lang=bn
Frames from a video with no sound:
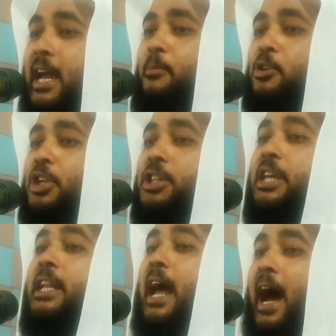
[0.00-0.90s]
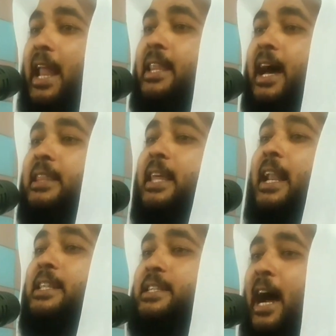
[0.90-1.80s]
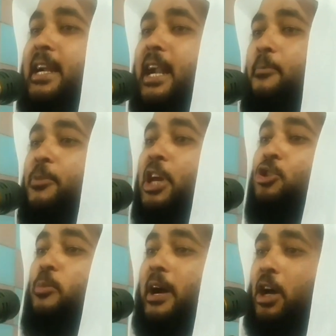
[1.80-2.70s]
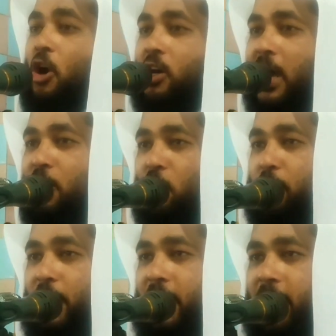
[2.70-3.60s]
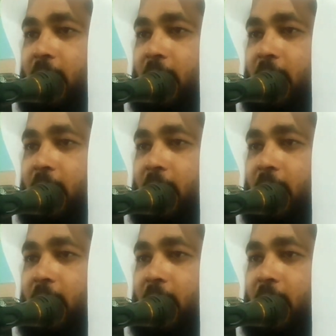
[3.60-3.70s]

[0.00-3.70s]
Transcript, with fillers: কেমতের দিন আল্লাহ তারা নাম থেকে তোমাকে রক্ষা করবে